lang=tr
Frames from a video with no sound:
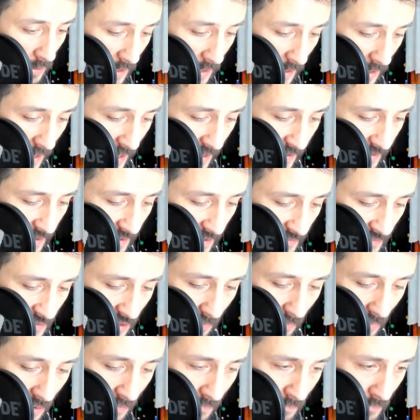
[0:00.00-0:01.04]
E, aynen
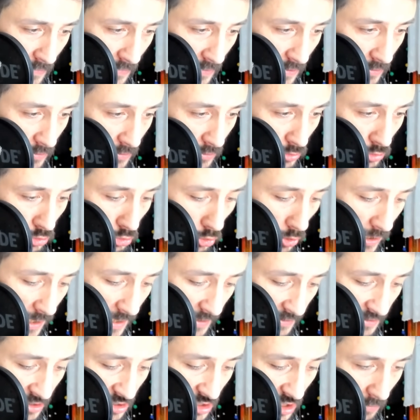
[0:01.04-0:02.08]
tamam.
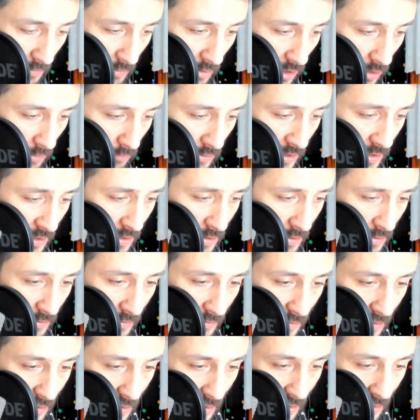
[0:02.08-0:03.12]
Şöyle atacağım abi.
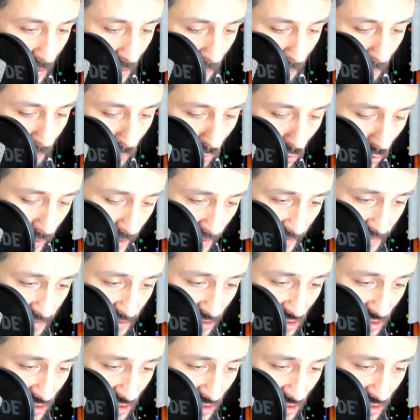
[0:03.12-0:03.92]
Böyle